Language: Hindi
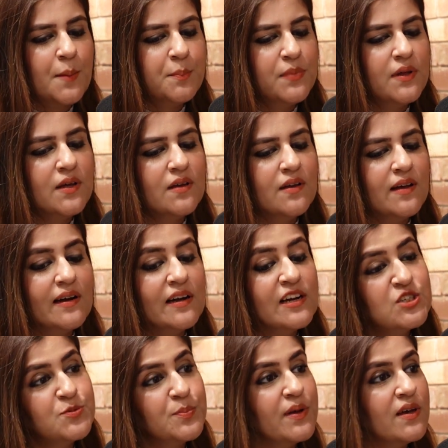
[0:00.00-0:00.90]
आपने
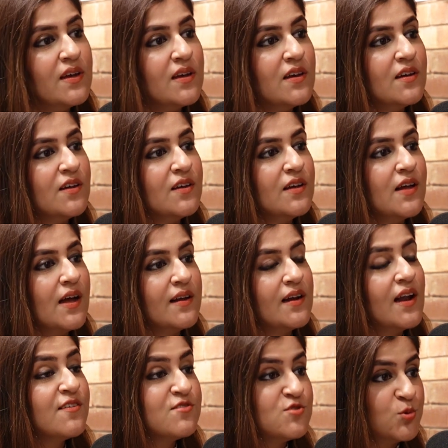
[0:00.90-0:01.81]
इंग्लिश में
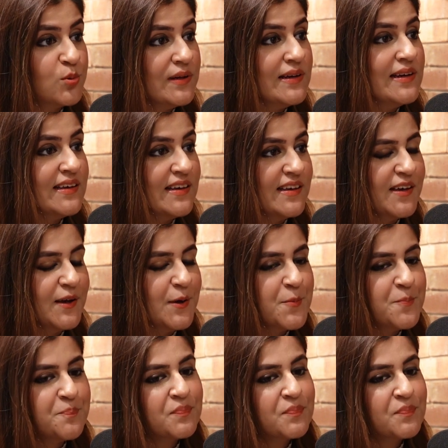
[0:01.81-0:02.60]
लव स्टोरी लिखी है